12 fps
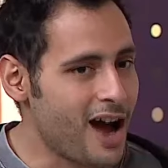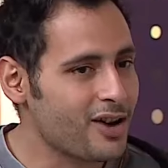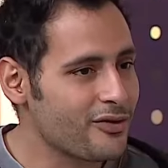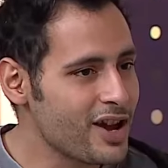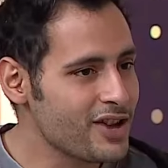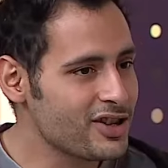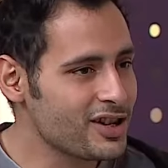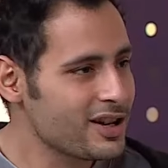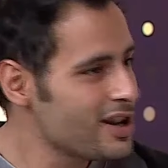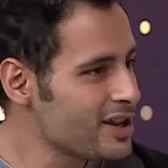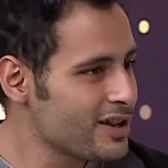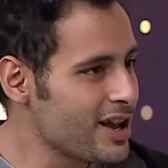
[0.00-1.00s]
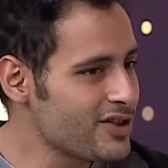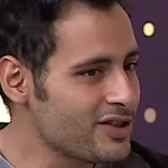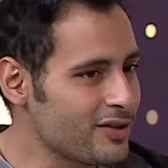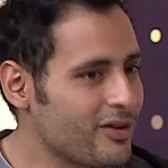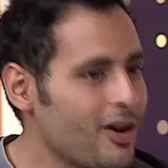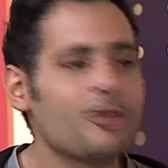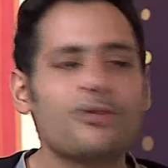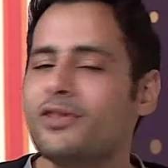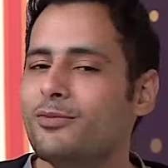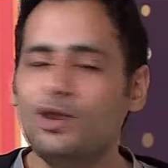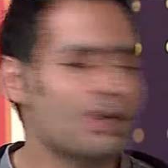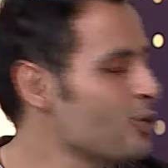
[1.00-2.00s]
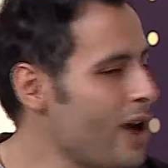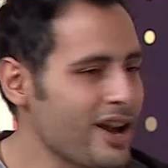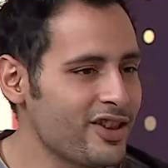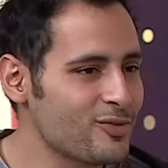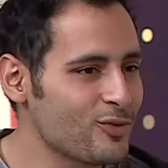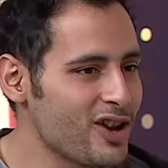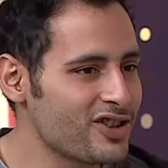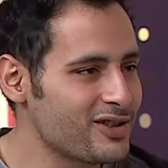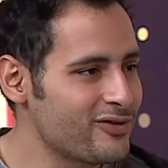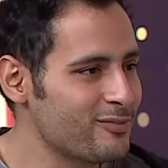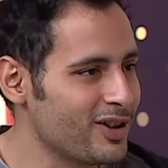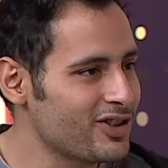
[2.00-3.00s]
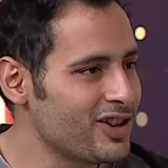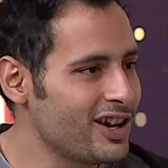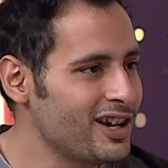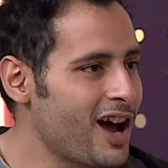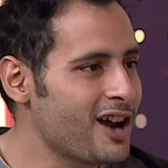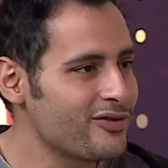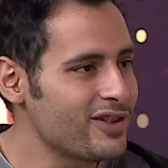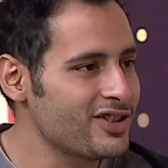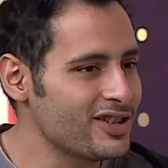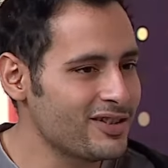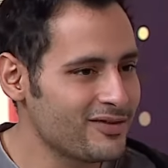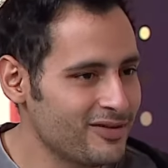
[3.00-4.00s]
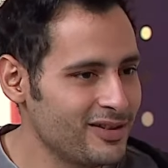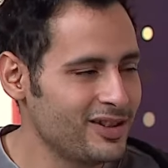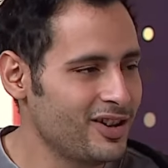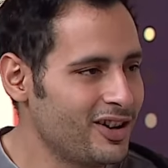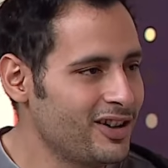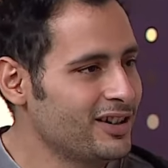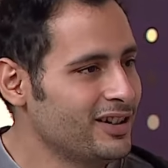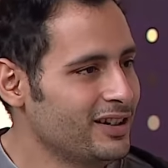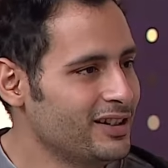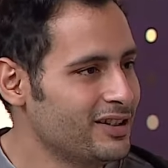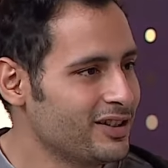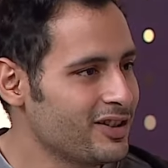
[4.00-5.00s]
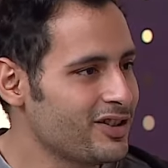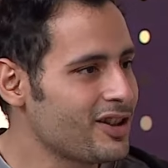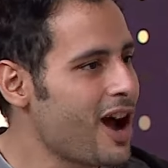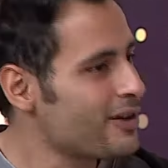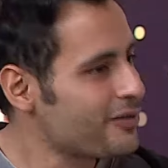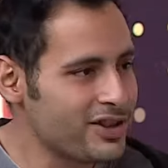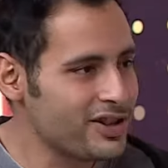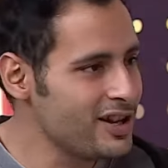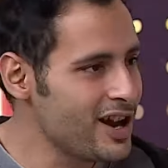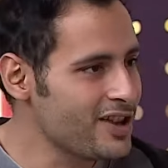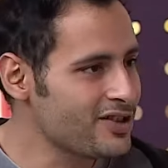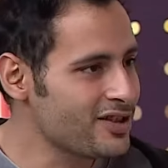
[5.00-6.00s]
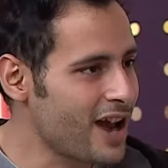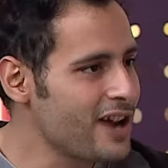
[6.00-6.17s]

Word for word: اعرف ياسر ايه ياسر في مليون واحد اسمه ياسر في المنطقه هنا اعرف ياسر تعرف ياسر يا فرحات؟ اعرف كتير ياسر